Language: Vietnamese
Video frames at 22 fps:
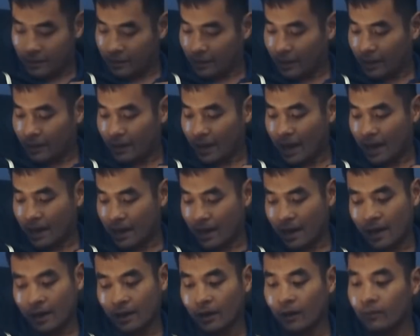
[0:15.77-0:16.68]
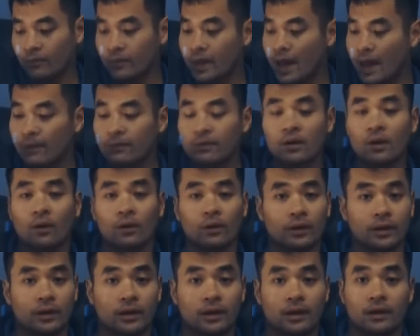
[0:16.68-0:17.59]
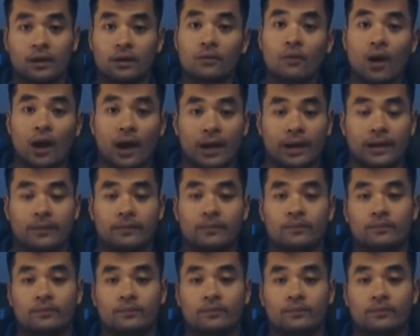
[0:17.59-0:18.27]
Thành ra là không dám ngồi ở ngoài